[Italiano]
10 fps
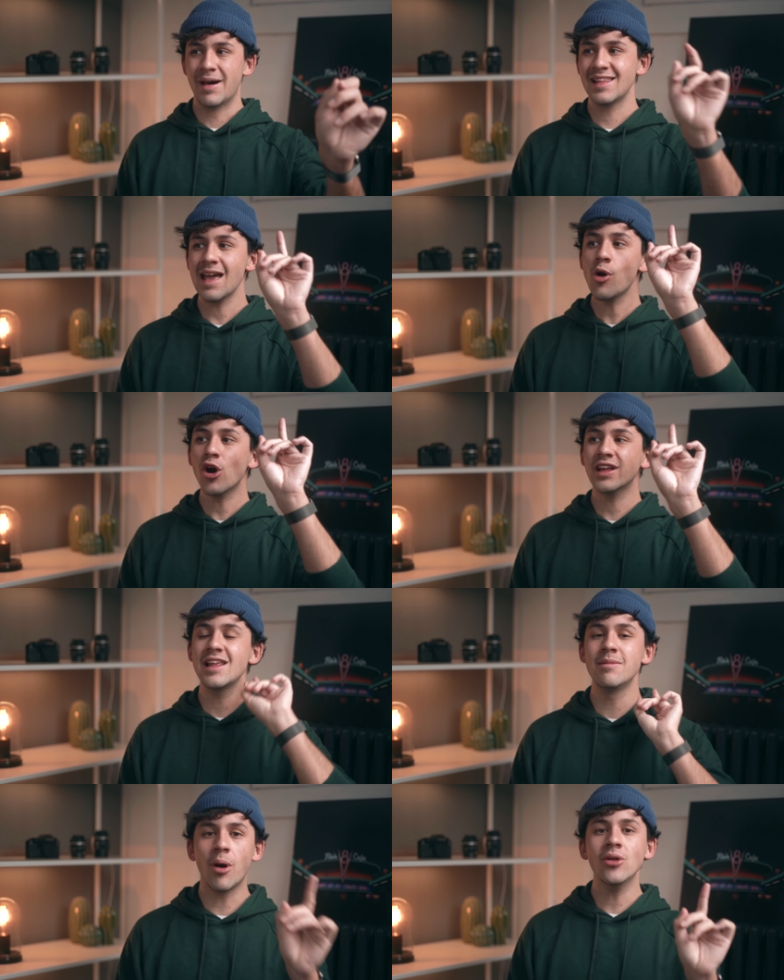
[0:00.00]
Parliamo ora
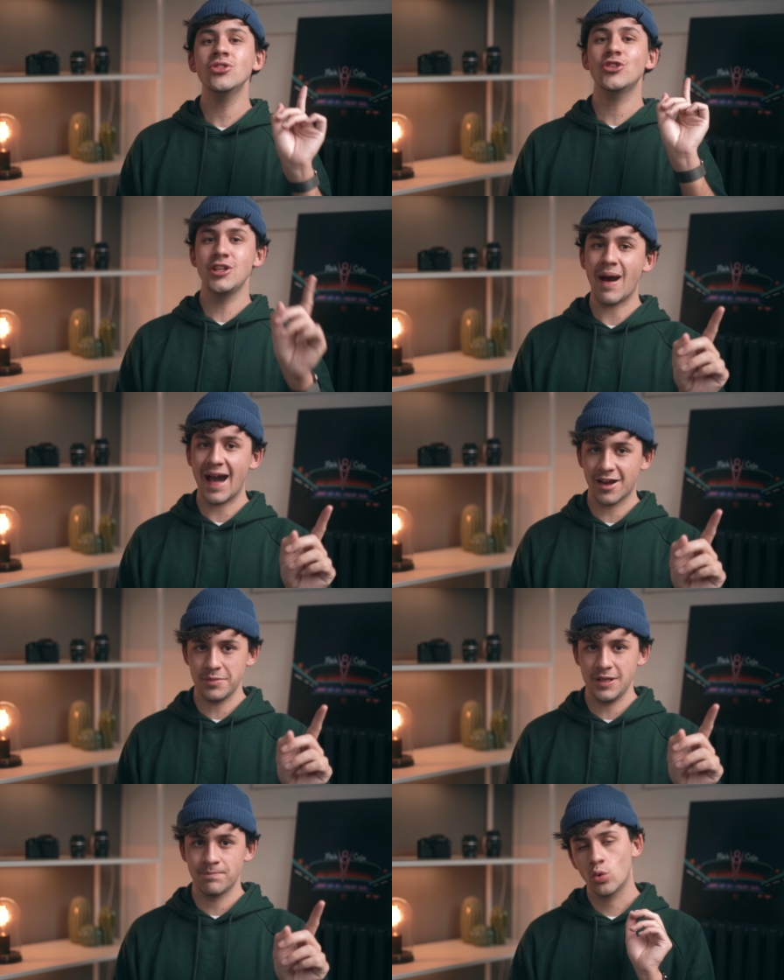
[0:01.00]
del mondo di
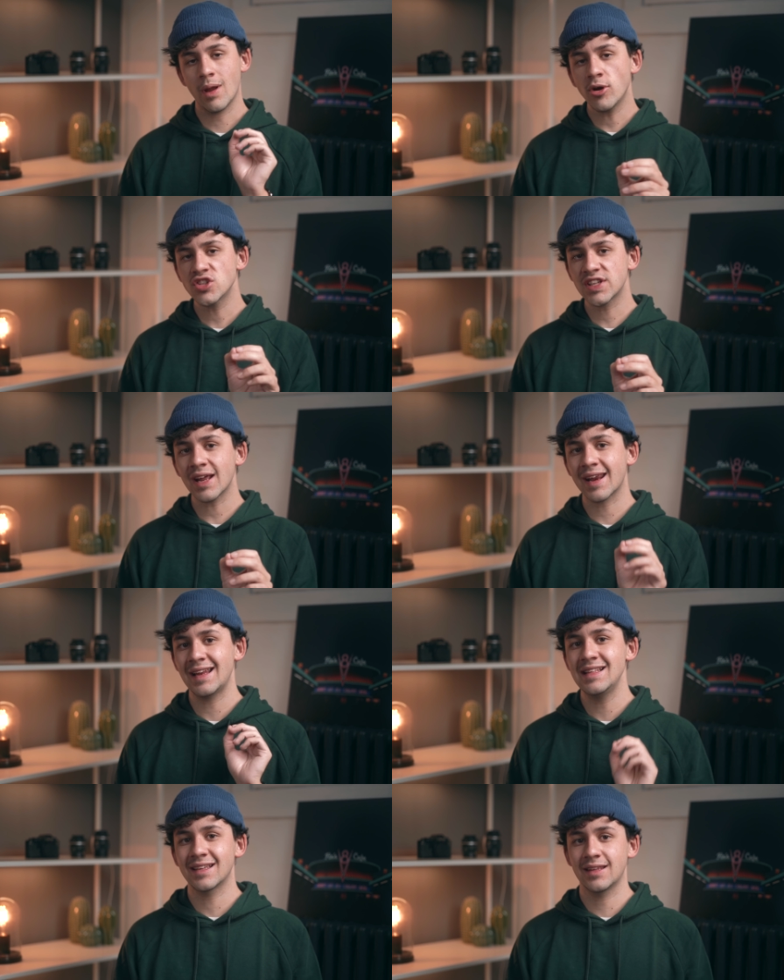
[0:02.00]
Barbie, una mostra
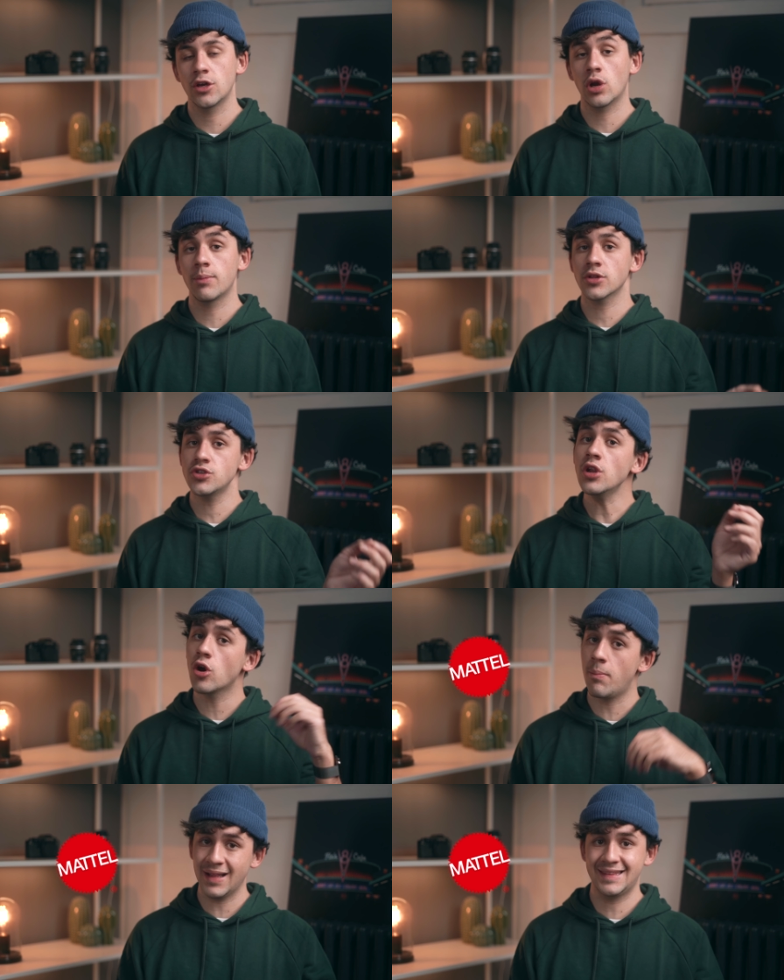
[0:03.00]
realizzata in collaborazione
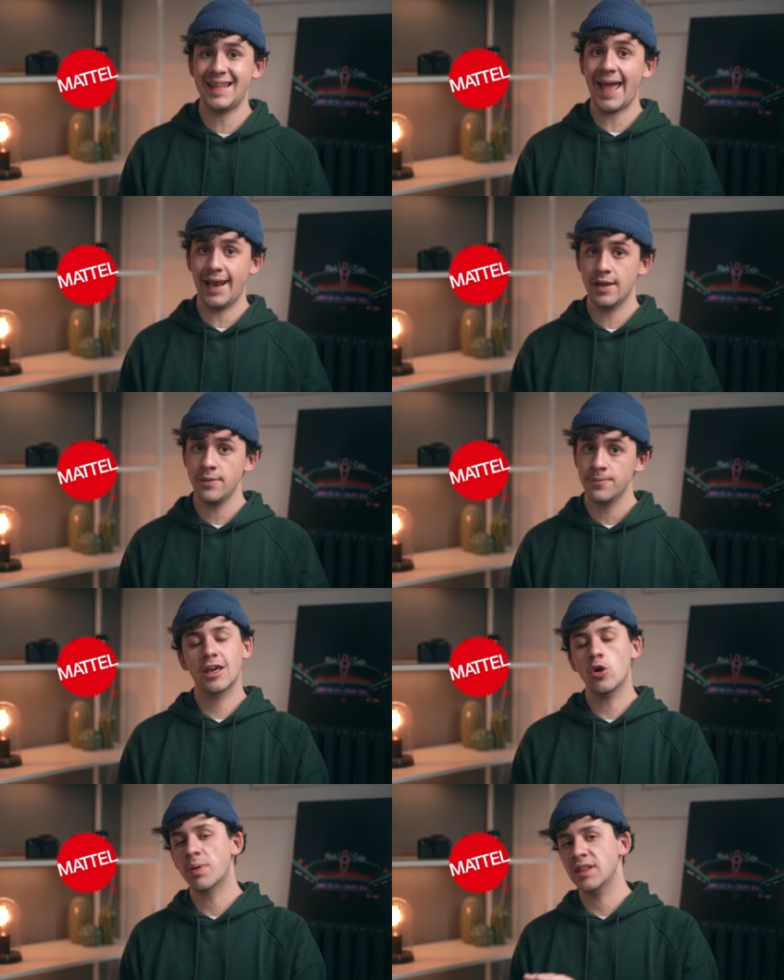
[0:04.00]
con Mattel
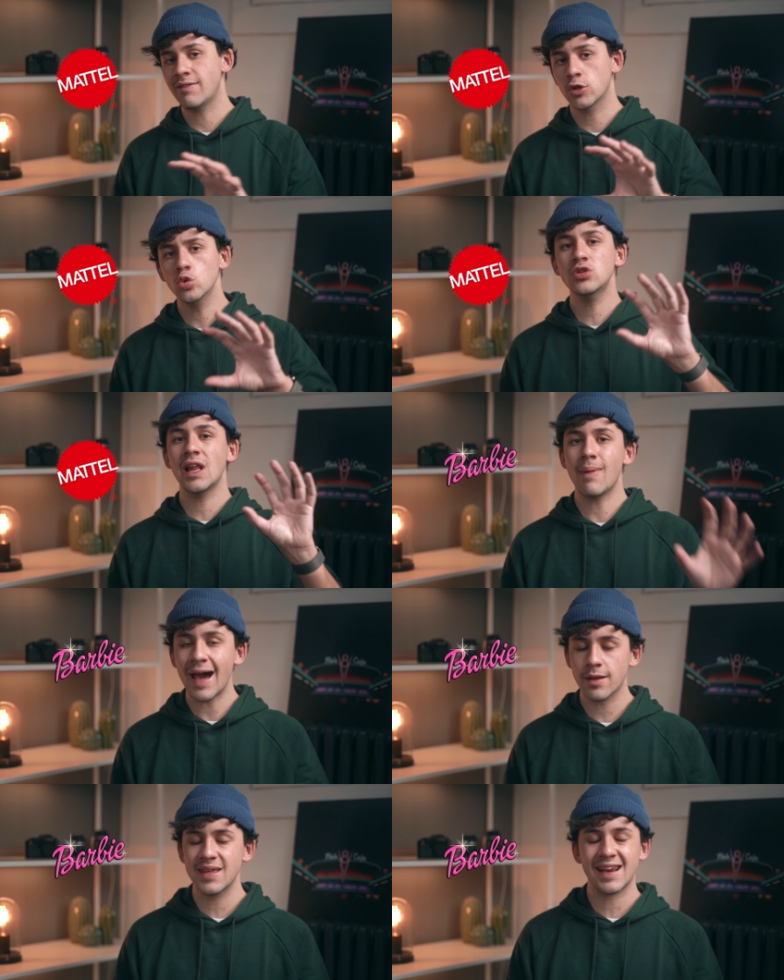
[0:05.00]
che comprendeva tutte le
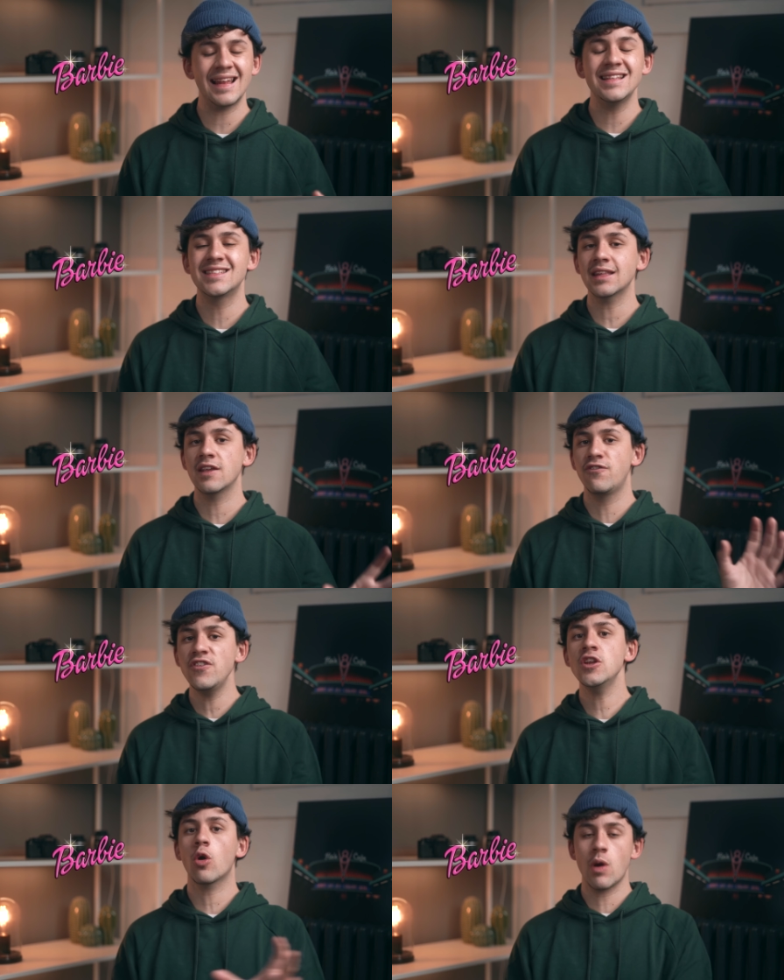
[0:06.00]
Barbie realizzate
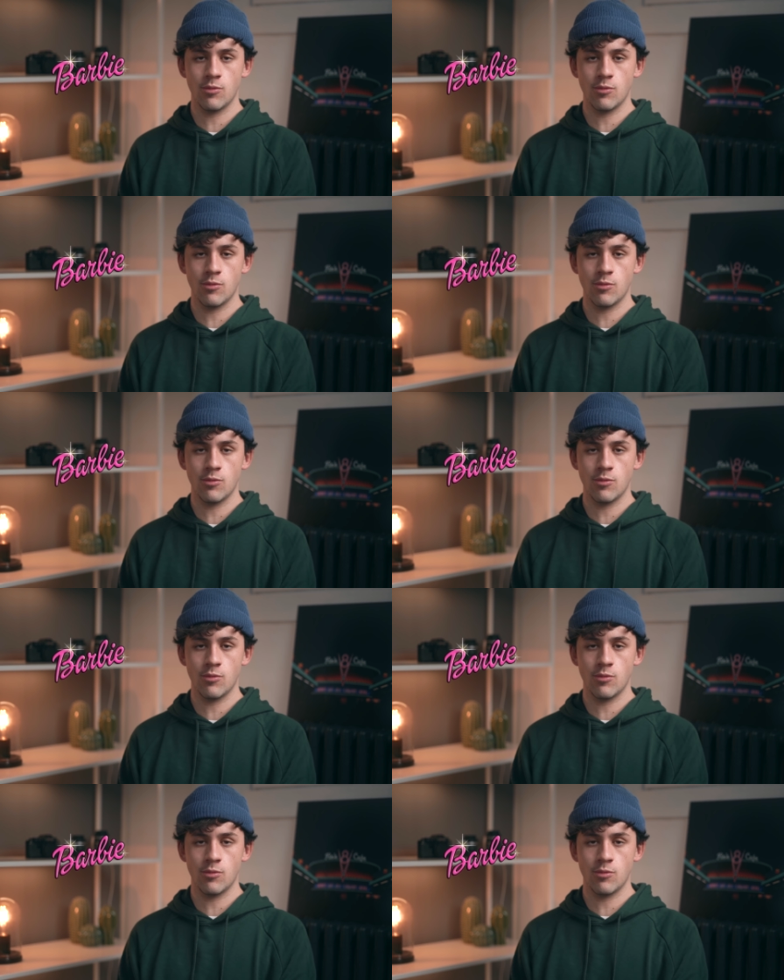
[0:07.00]
fino a quel